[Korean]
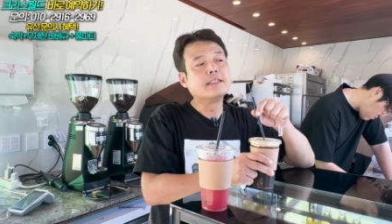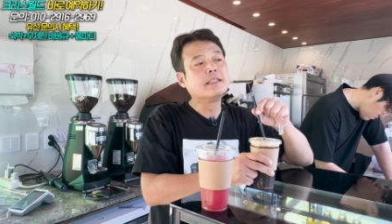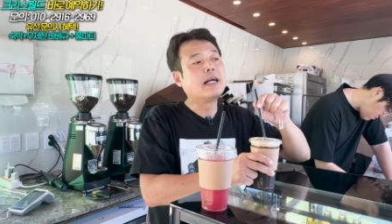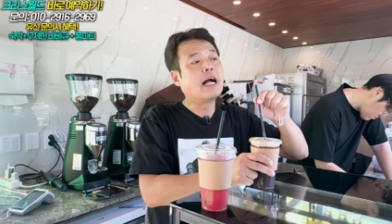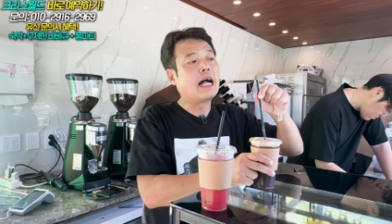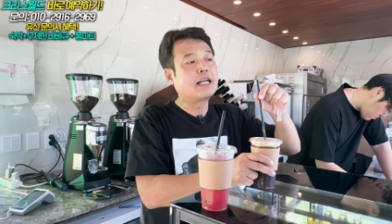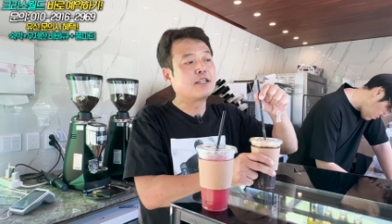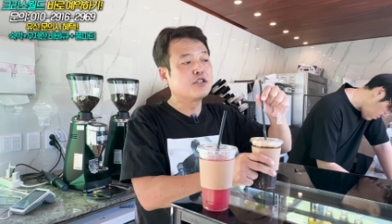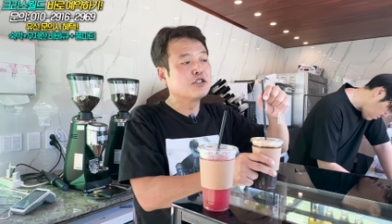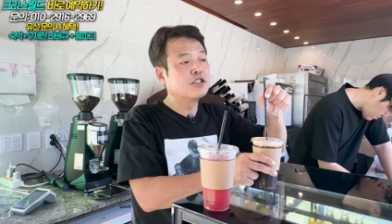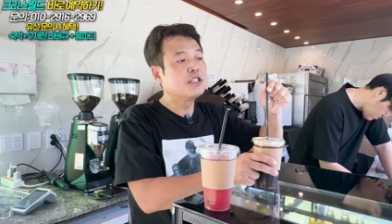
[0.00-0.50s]

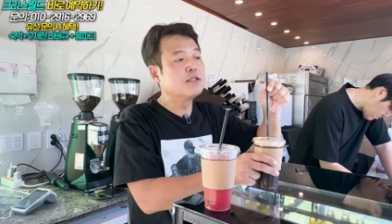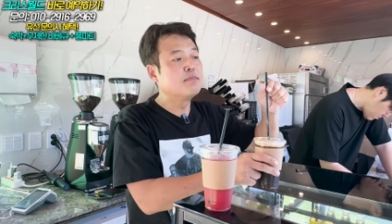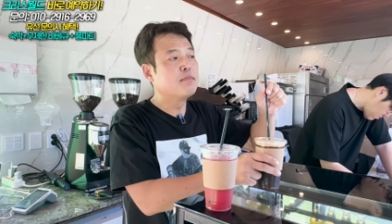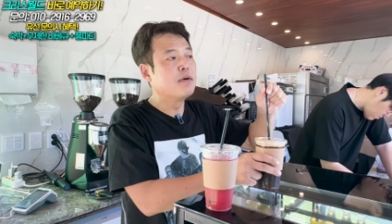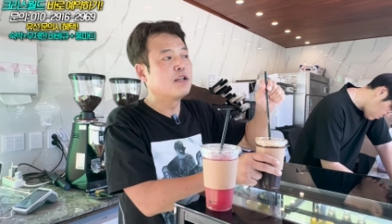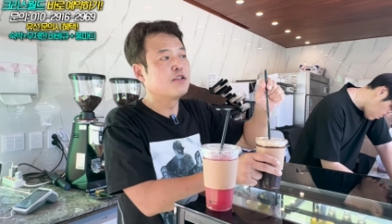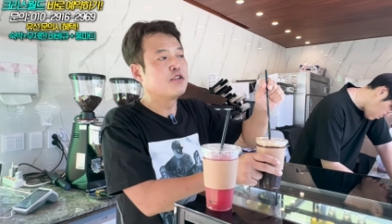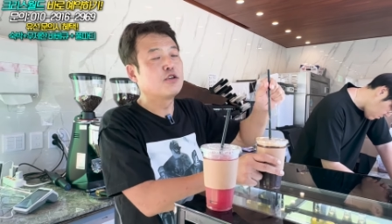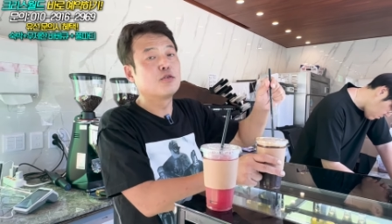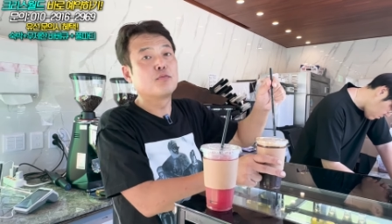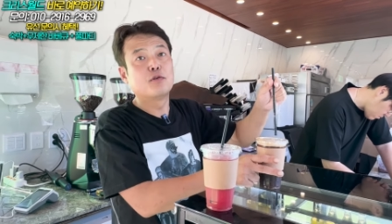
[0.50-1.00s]
아저씨
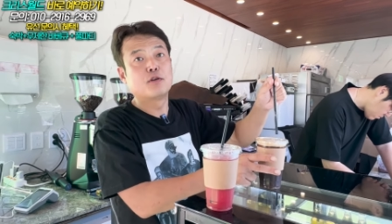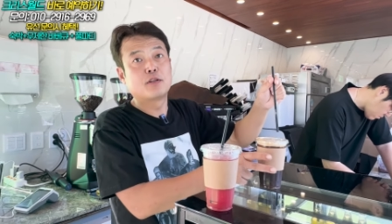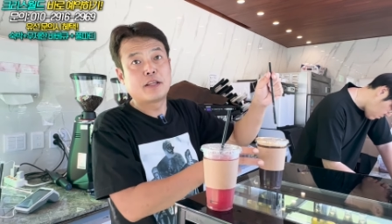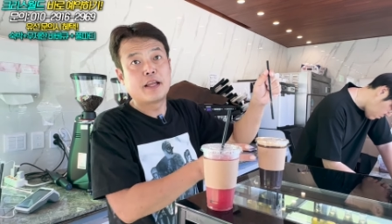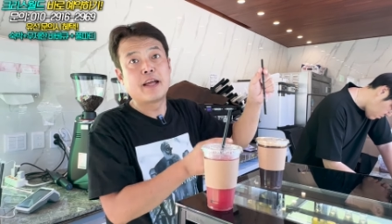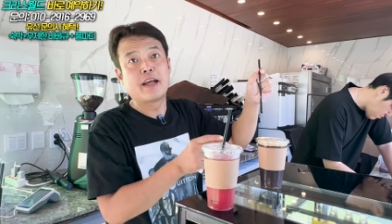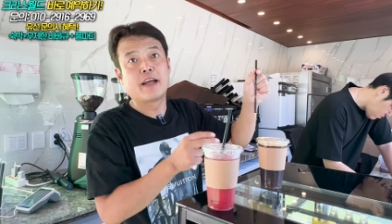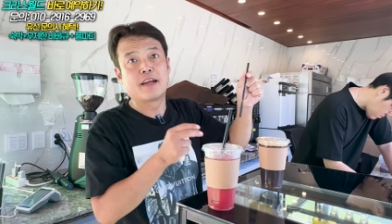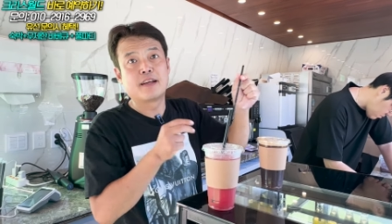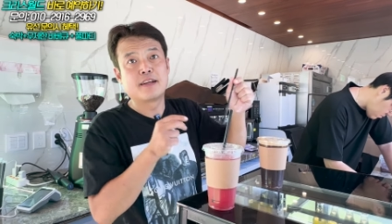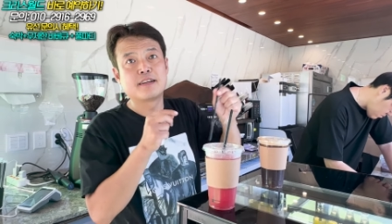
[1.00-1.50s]
입맛으로 볼
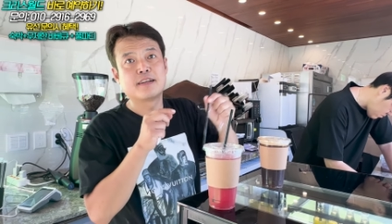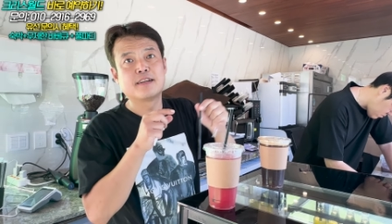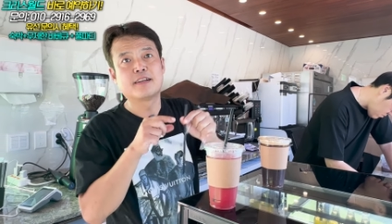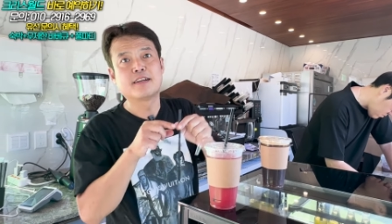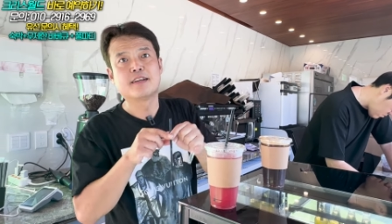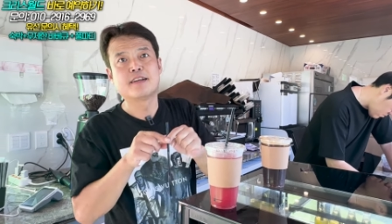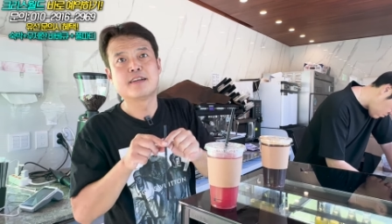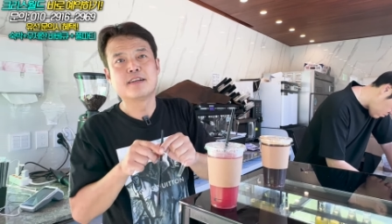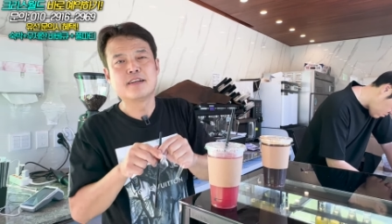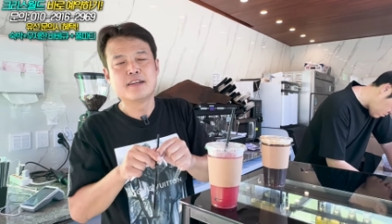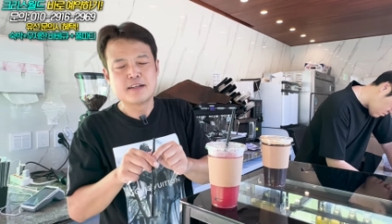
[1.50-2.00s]
때
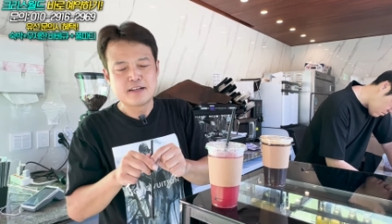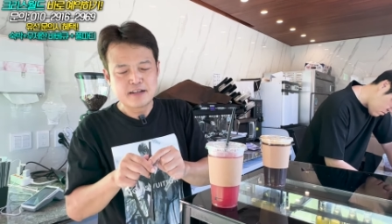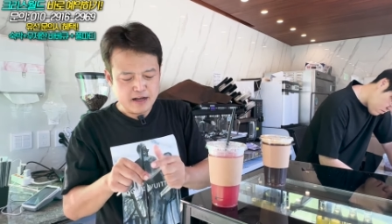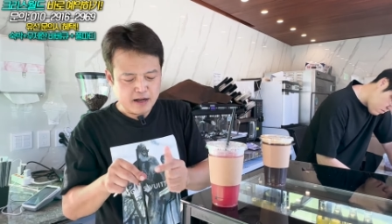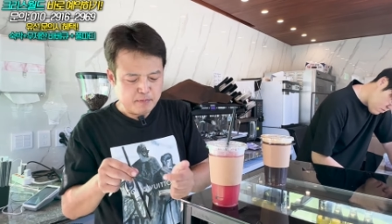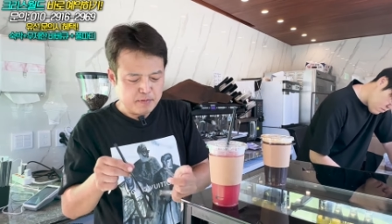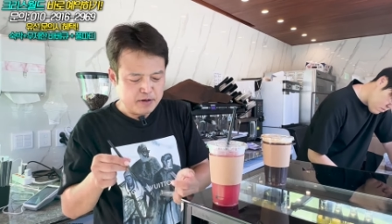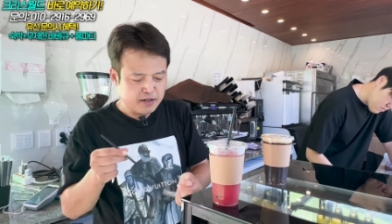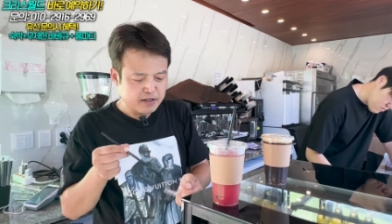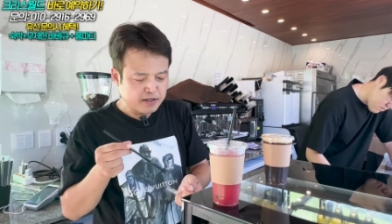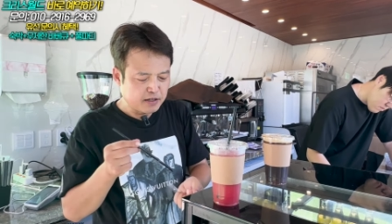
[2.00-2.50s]

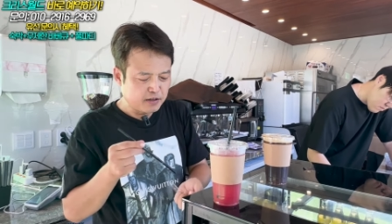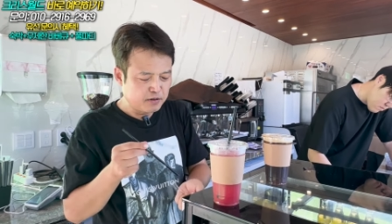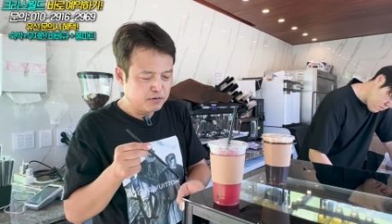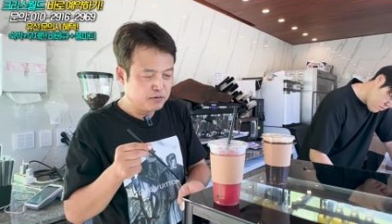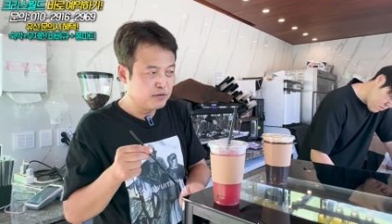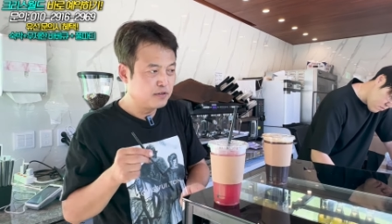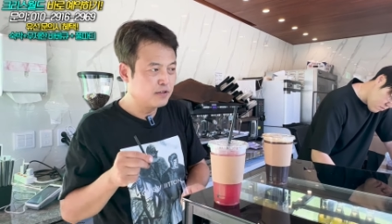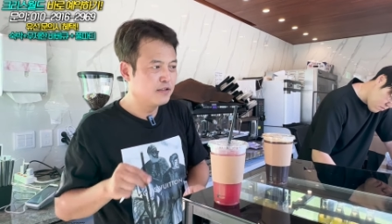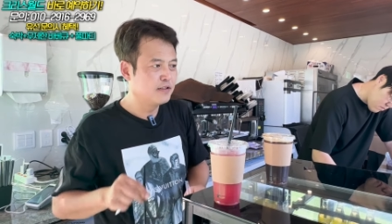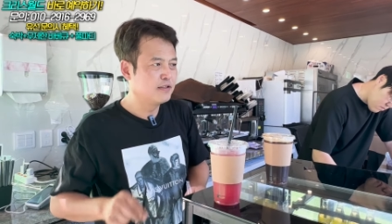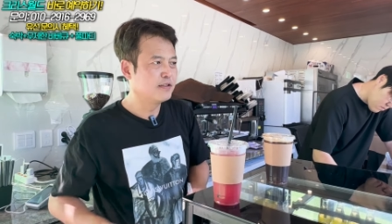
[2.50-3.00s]

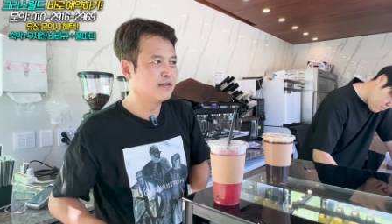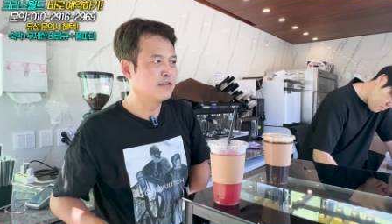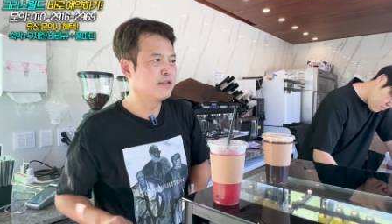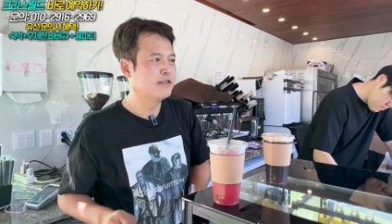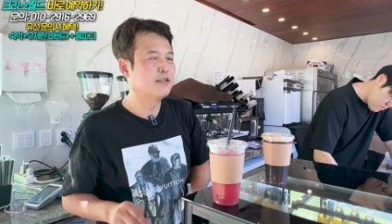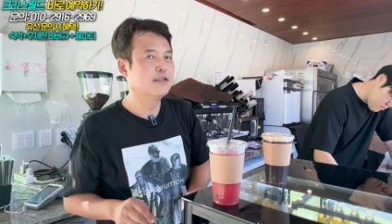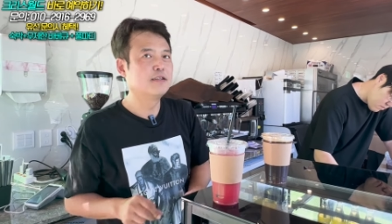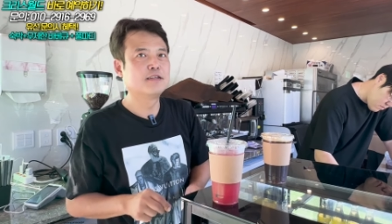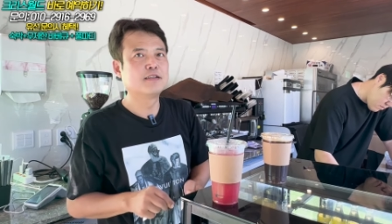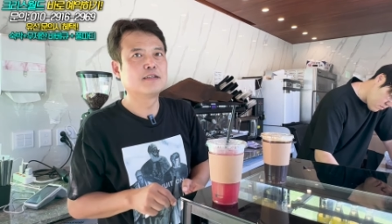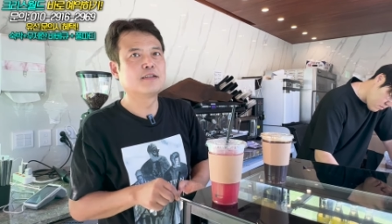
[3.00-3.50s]
아메리카노는
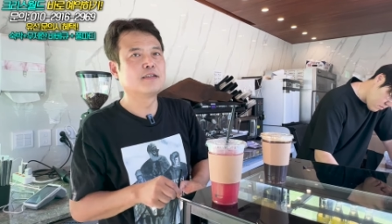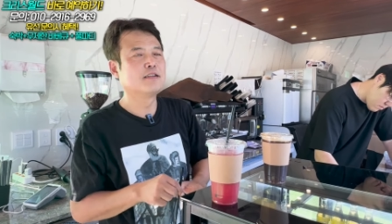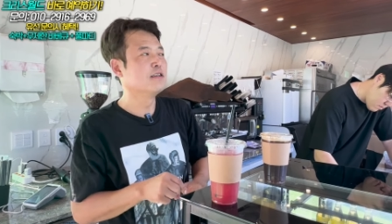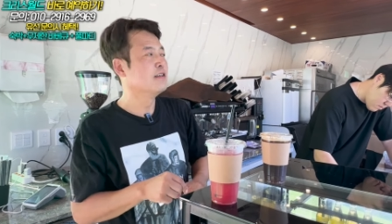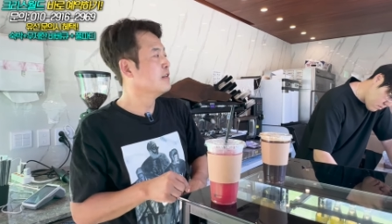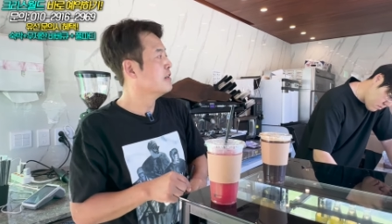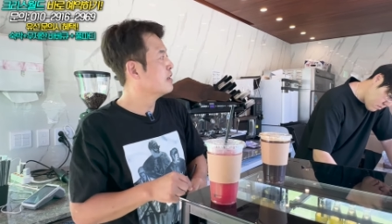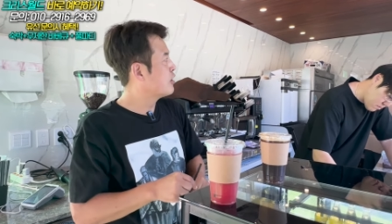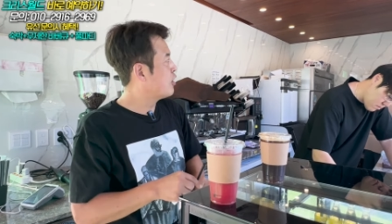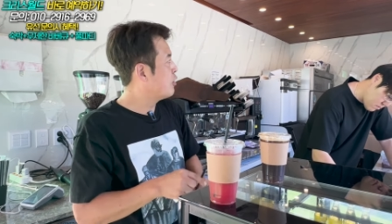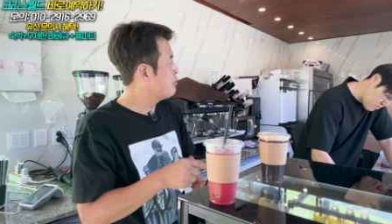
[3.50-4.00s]

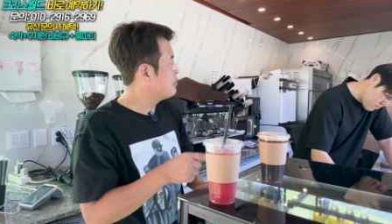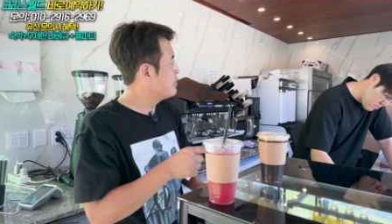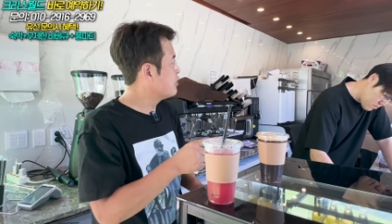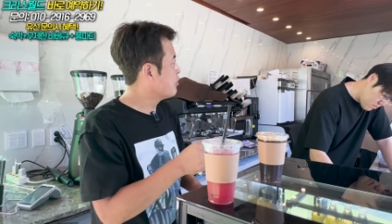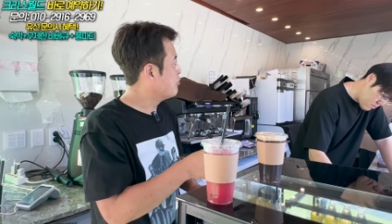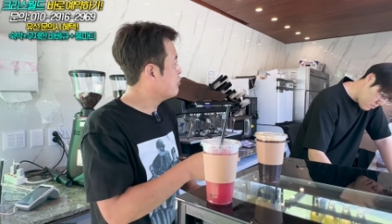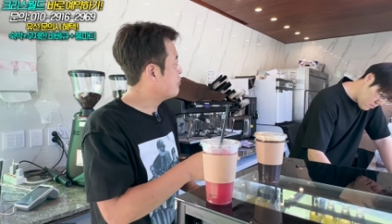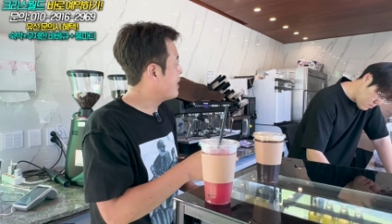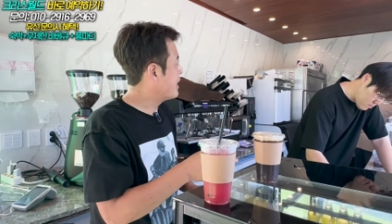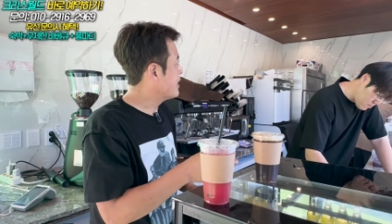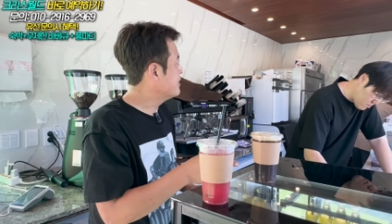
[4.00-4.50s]
커피
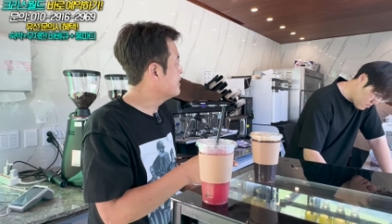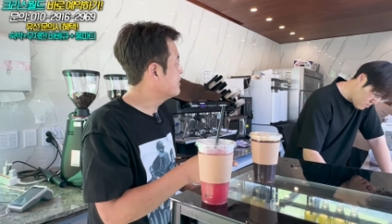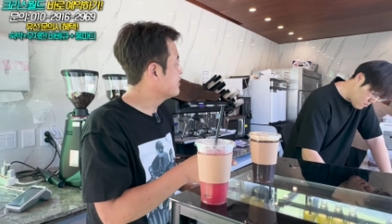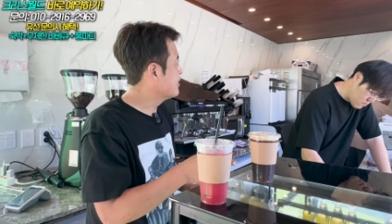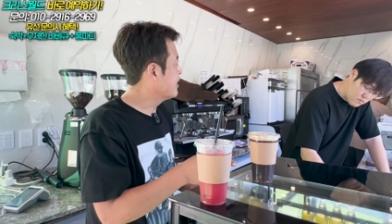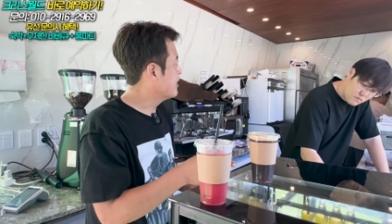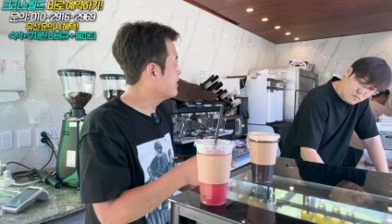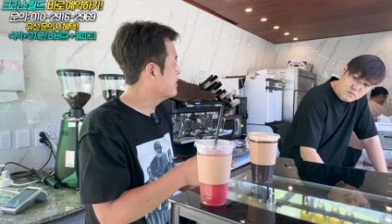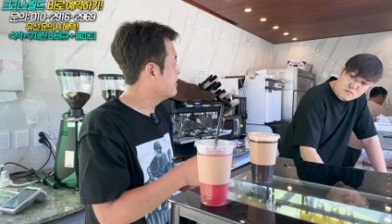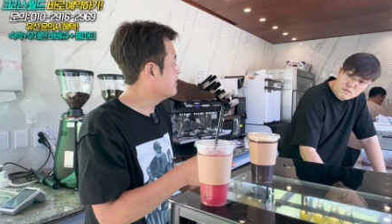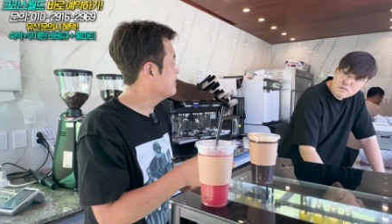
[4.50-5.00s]
너무 많이 넣은 거
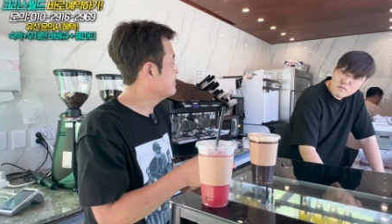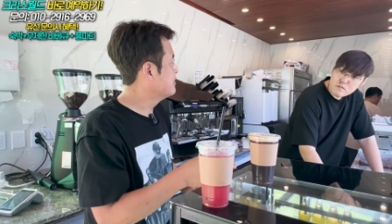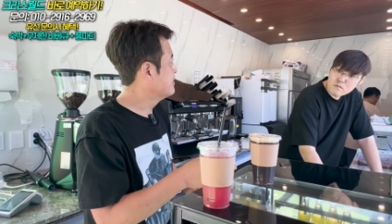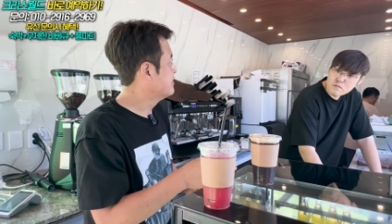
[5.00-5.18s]
아니에요?